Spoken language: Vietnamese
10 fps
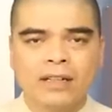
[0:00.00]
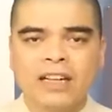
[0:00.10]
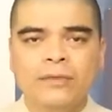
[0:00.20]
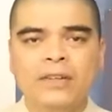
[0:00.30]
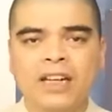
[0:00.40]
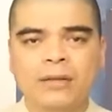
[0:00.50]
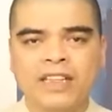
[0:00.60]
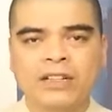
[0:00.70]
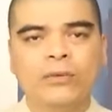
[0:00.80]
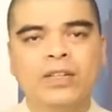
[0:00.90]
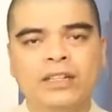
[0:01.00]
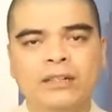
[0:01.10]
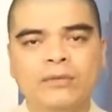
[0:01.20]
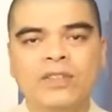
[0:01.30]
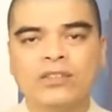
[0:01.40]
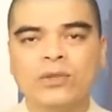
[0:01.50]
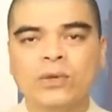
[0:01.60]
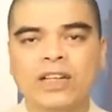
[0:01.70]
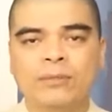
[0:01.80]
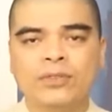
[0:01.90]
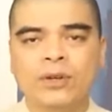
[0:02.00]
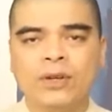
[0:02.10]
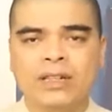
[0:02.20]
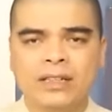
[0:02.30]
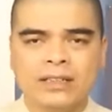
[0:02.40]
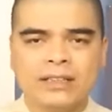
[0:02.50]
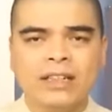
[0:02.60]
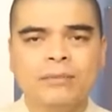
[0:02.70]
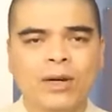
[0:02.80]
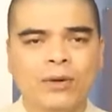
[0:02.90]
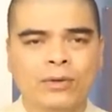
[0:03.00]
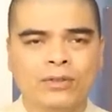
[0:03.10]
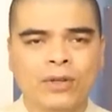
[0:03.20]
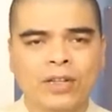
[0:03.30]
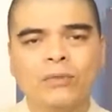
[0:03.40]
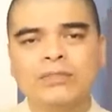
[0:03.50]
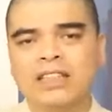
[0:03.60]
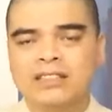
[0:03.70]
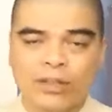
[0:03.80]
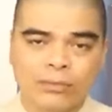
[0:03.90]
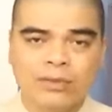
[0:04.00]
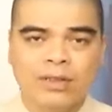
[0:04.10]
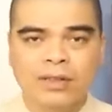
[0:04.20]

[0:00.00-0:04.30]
cây vừa làm sạch không khí vừa tô điểm cho cái sắc màu cho cái không gian sống